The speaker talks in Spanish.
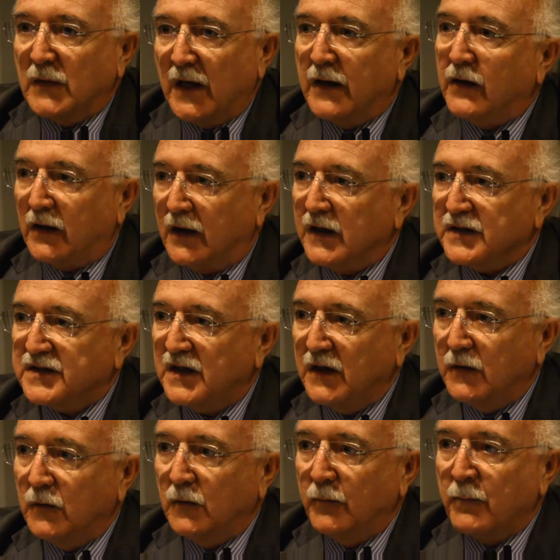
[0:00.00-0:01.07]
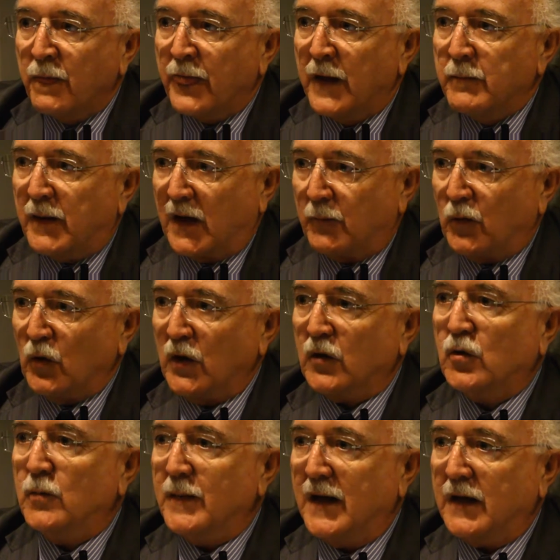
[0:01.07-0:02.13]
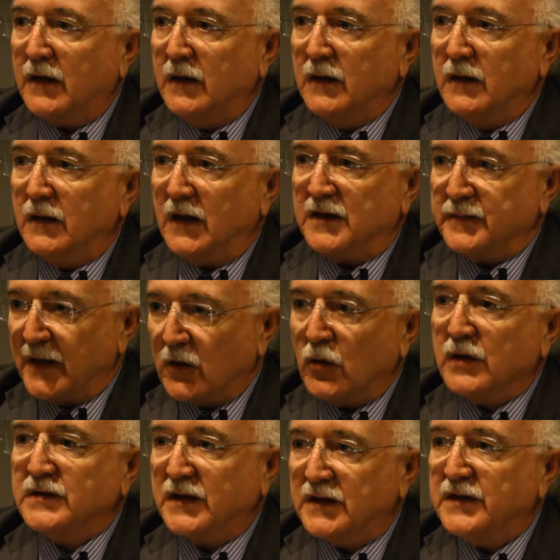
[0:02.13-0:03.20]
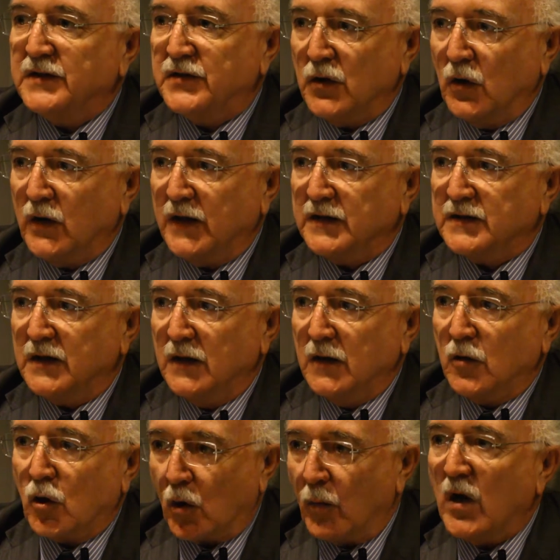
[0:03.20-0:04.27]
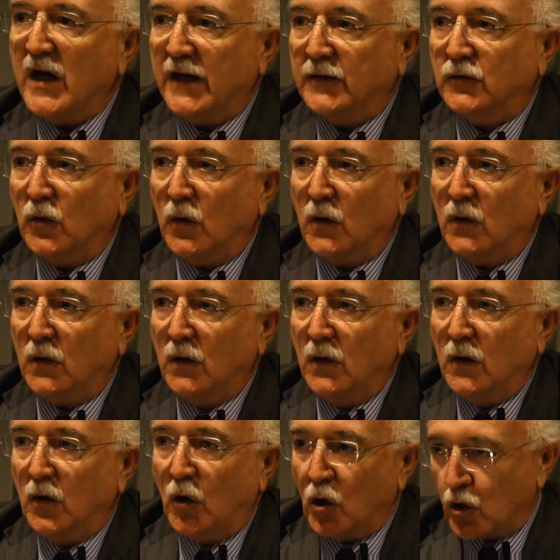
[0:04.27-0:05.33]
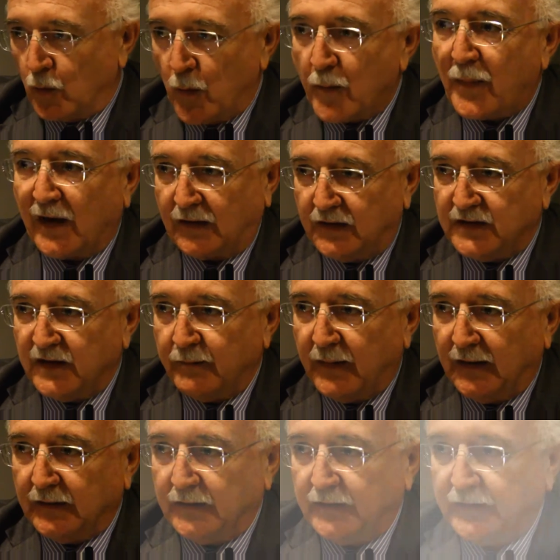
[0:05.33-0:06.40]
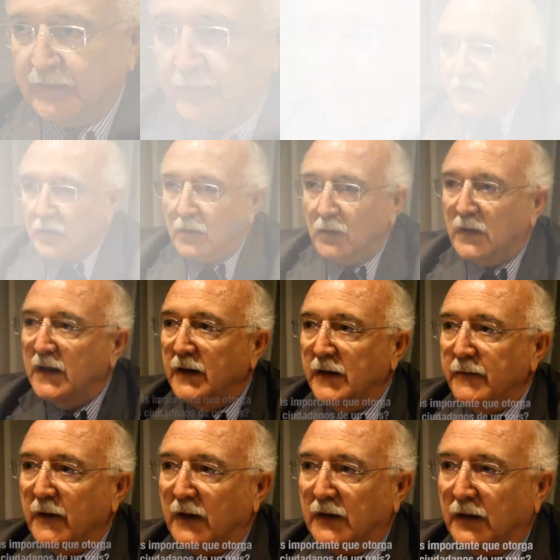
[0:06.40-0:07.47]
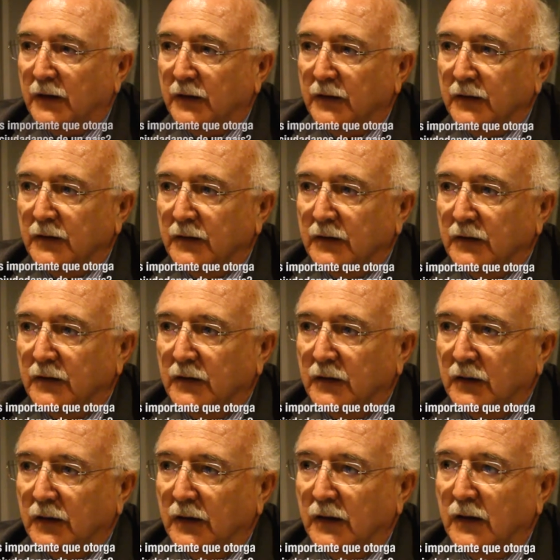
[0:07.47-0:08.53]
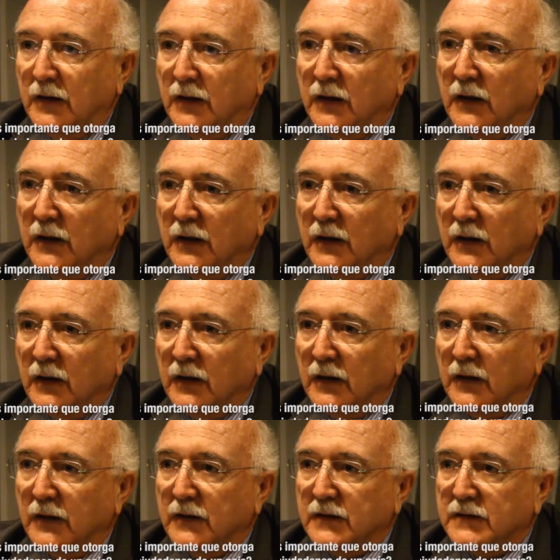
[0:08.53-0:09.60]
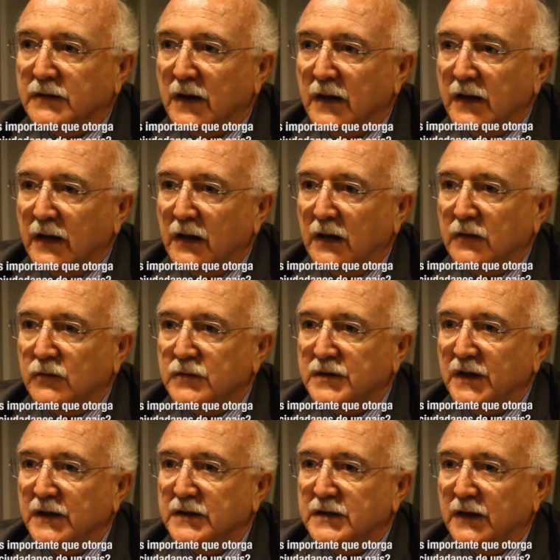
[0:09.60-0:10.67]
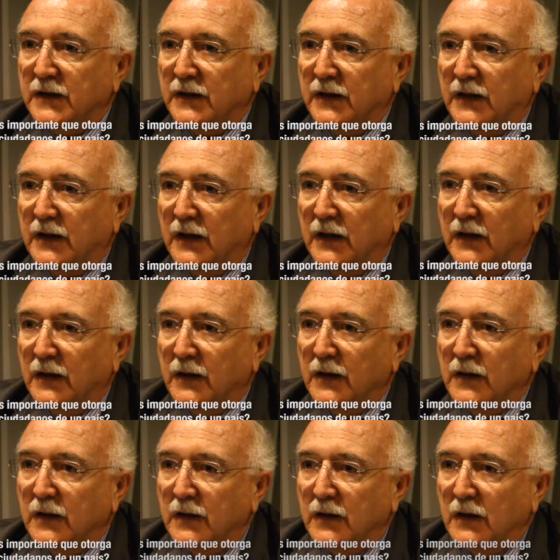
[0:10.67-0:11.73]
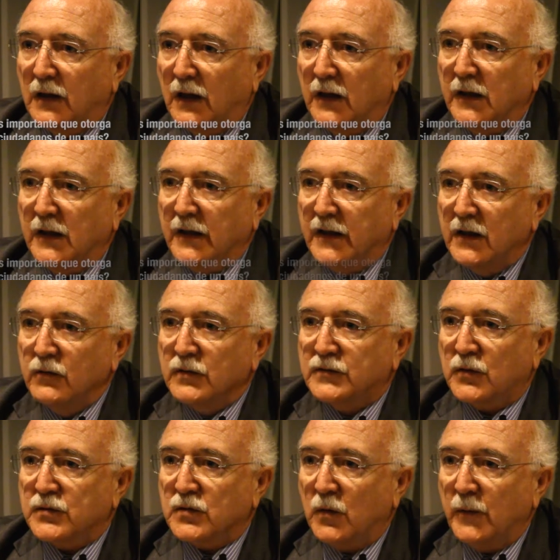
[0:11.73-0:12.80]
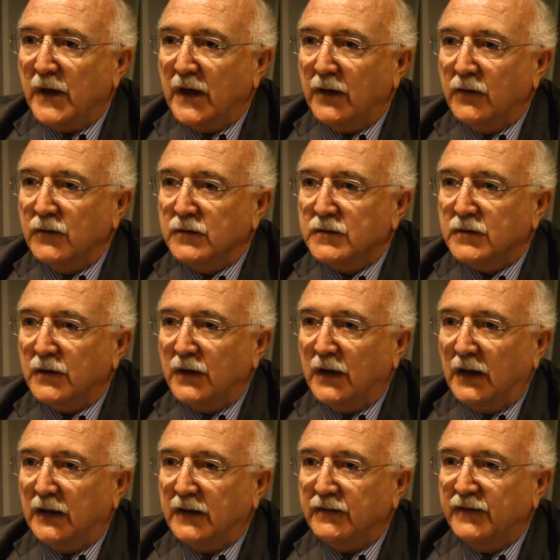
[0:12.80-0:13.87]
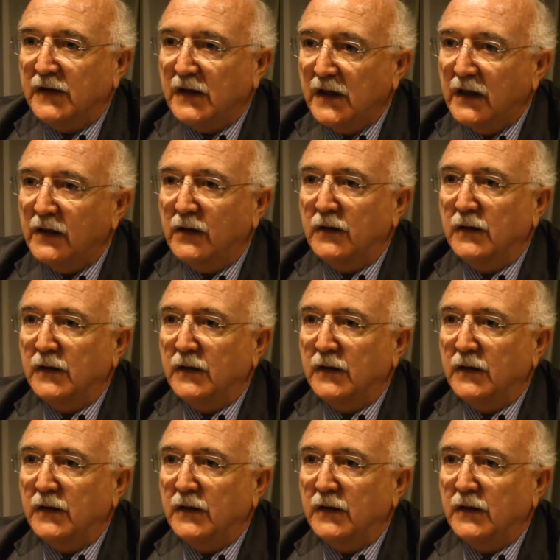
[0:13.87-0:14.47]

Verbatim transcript: enriquecido para poder tomar las mejores decisiones como elector o como participante. Yo creo que la libertad, el tener la conciencia de que al elegir nuestros gobiernos y al definir